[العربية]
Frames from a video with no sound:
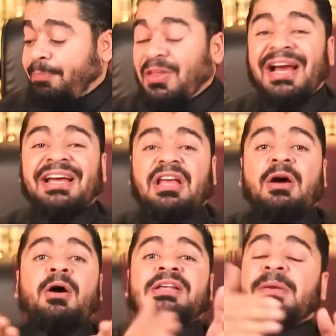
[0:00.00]
جبت لك
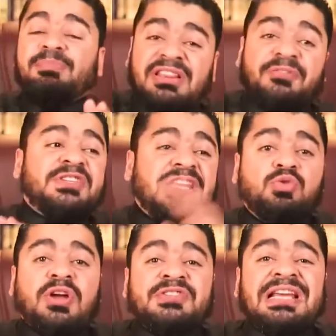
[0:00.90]
آه، سبت تفسيري
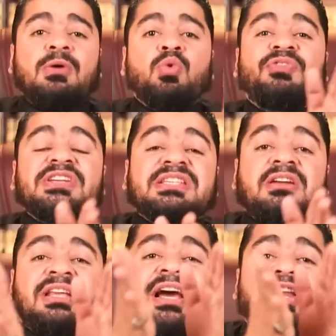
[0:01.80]
وتفسيرك
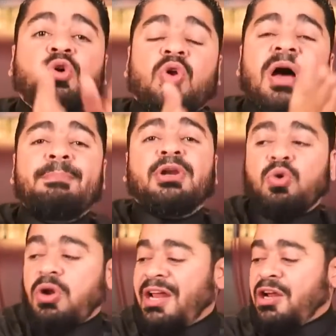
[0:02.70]
وفسرت لك القران
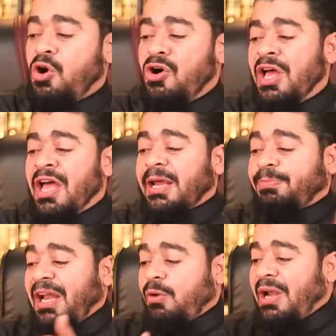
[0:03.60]
بالقران اهو
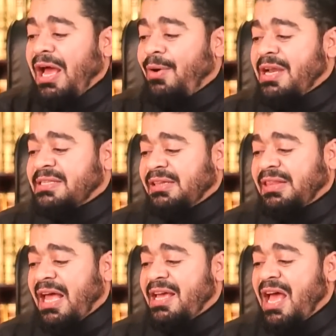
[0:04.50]
جبت لك ولا حوالي
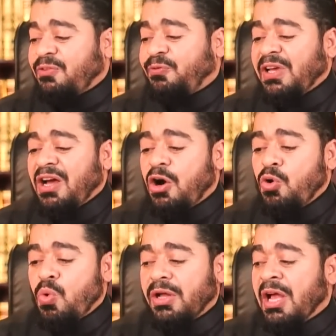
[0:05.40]
ست ايات فيها
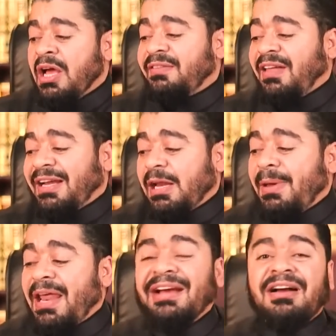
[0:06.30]
هو لذلك
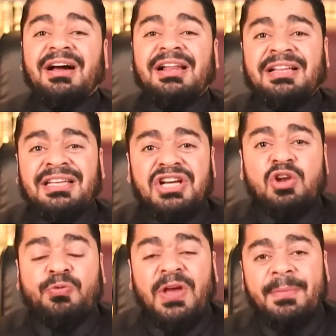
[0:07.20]
الملائكه
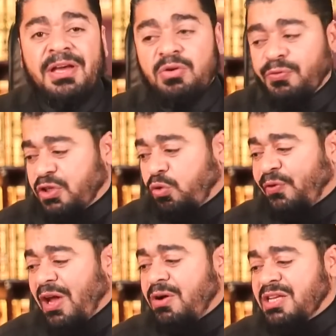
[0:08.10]
اتجعل فيها من يفسد
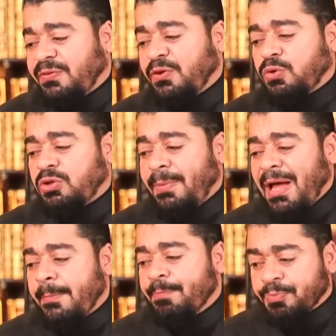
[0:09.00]
فيها ويسفك
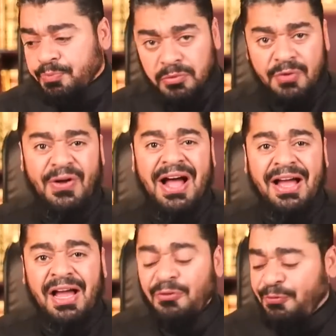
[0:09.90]
الدماء
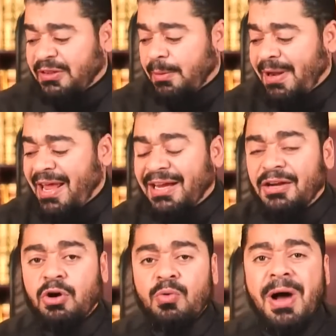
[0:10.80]
فعرفت الملائكه
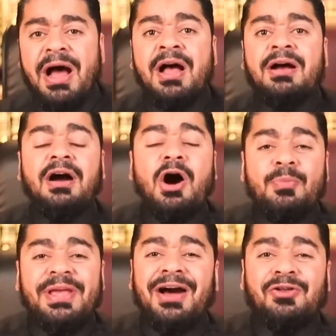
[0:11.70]
ان هم
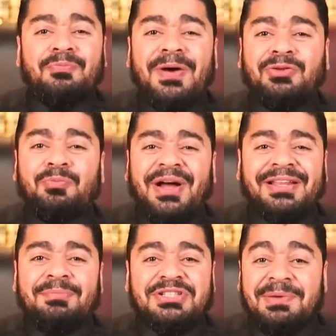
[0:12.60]
قوم يخلف بعضهم
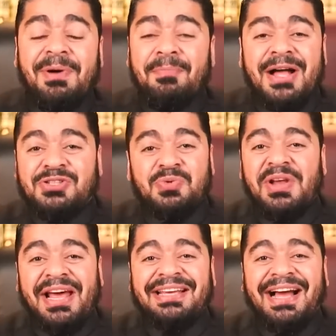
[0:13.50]
بعضا مش امام معصوم
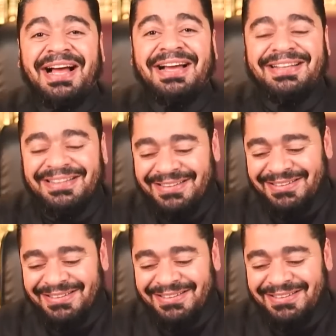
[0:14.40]
ولا اي حاجه